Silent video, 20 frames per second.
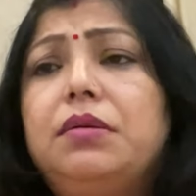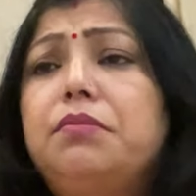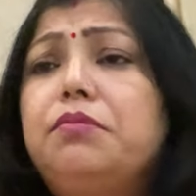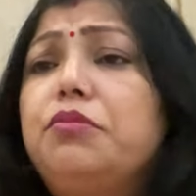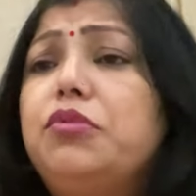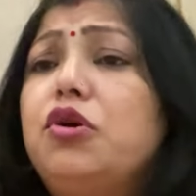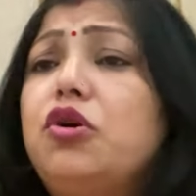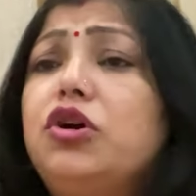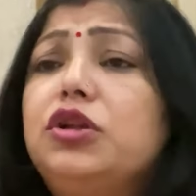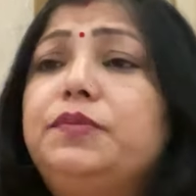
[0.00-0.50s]

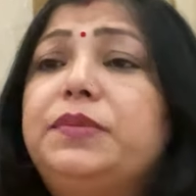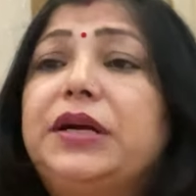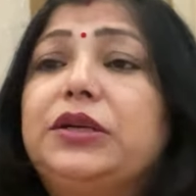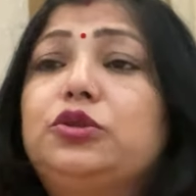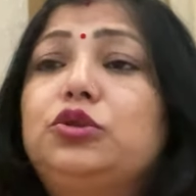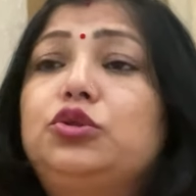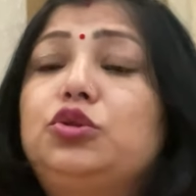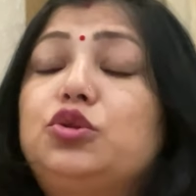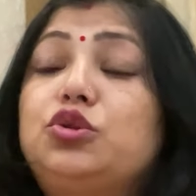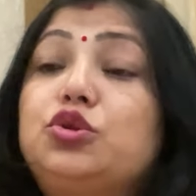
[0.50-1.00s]
बहुत बार
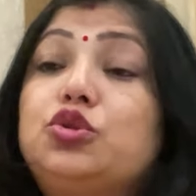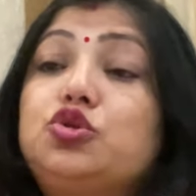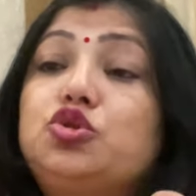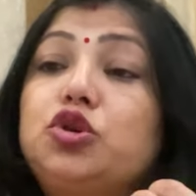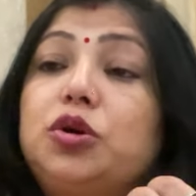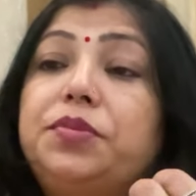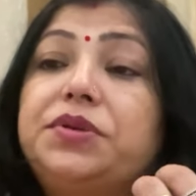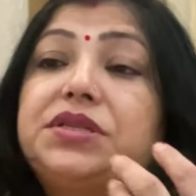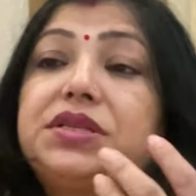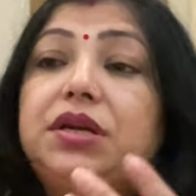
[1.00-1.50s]
तो दोस्तों
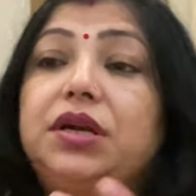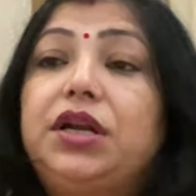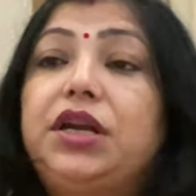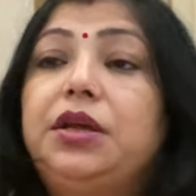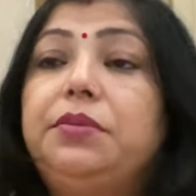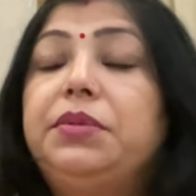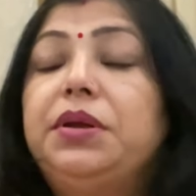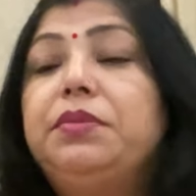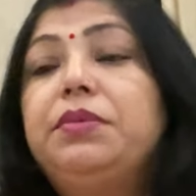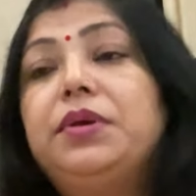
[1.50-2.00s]
24 घंटे
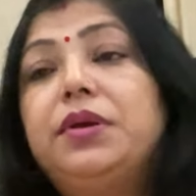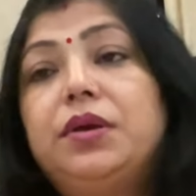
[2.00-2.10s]
में